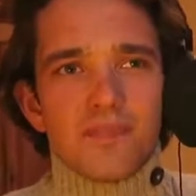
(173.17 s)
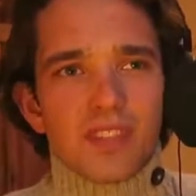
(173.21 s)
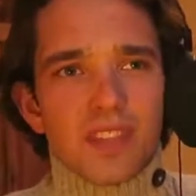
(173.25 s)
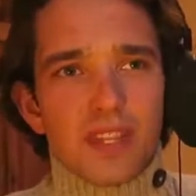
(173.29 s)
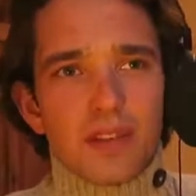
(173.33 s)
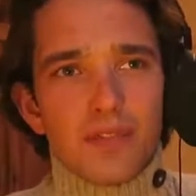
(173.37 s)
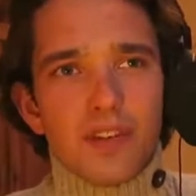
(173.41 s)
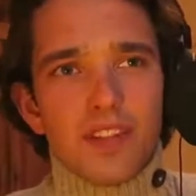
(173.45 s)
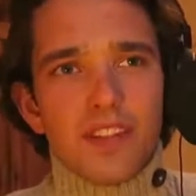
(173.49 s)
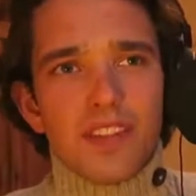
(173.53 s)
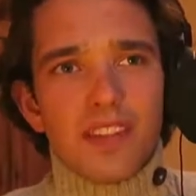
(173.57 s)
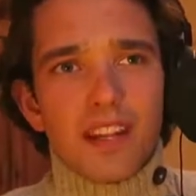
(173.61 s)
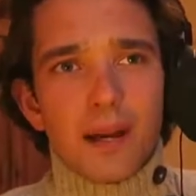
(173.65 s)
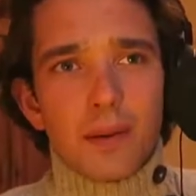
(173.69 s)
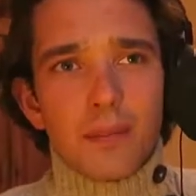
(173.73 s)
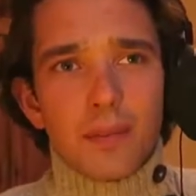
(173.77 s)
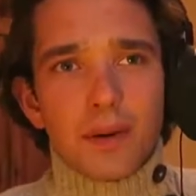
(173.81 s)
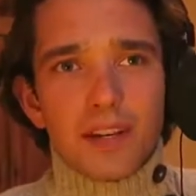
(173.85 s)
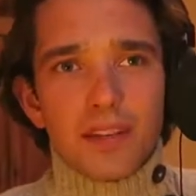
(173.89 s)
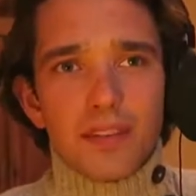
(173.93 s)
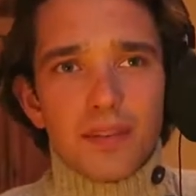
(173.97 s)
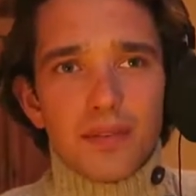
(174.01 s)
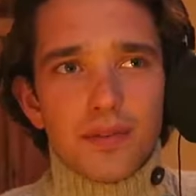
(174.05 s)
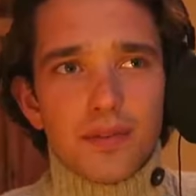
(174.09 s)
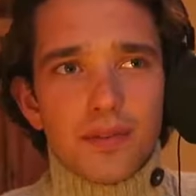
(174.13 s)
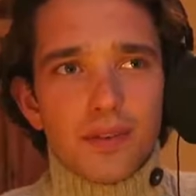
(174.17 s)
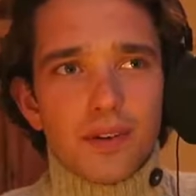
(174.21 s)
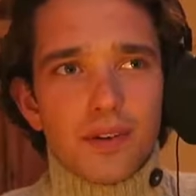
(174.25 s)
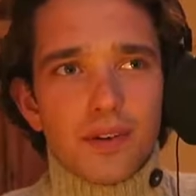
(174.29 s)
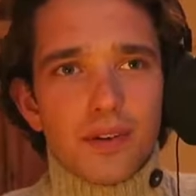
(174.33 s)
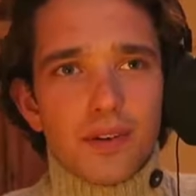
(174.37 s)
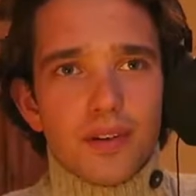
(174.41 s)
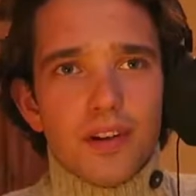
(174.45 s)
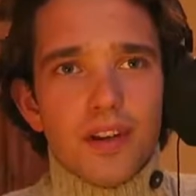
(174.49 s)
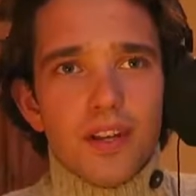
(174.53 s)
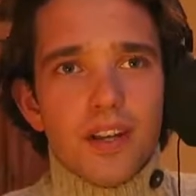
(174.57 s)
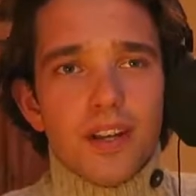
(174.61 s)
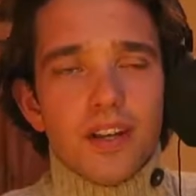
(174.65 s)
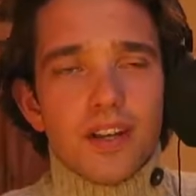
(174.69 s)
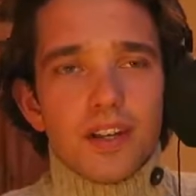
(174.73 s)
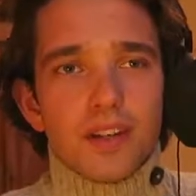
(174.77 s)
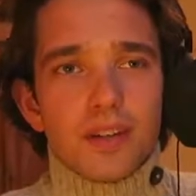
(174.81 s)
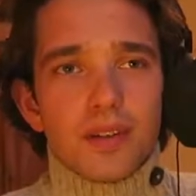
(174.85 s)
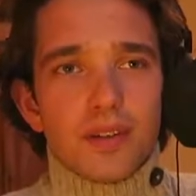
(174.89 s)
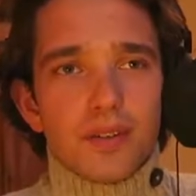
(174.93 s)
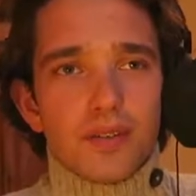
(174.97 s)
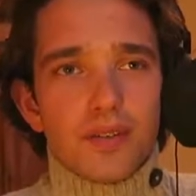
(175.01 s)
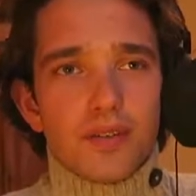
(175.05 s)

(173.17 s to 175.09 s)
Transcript: Des fois, t'as l'impression que que